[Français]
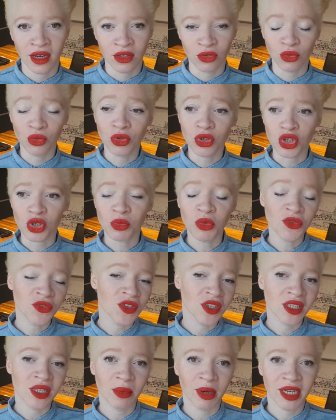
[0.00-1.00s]
Donc je me
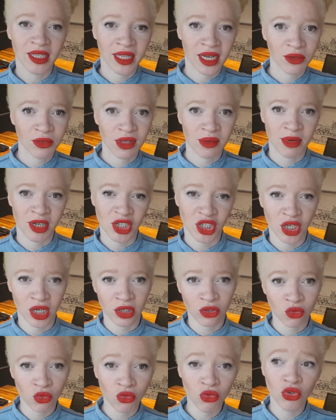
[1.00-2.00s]
faisais des braids des machins
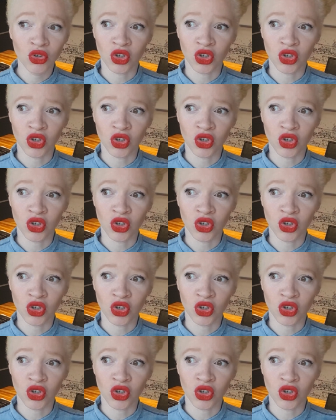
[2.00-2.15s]
et tout,